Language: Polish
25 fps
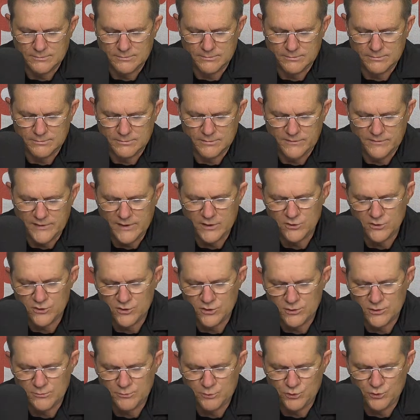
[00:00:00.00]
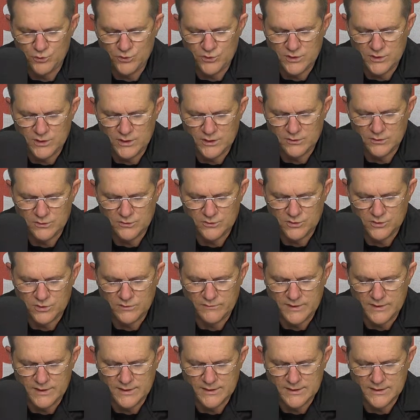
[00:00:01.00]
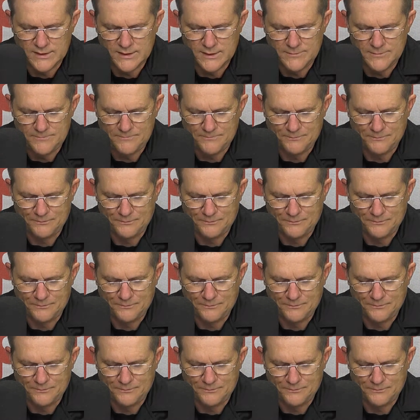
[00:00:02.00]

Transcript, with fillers: dwie godziny później, troszkę więcej,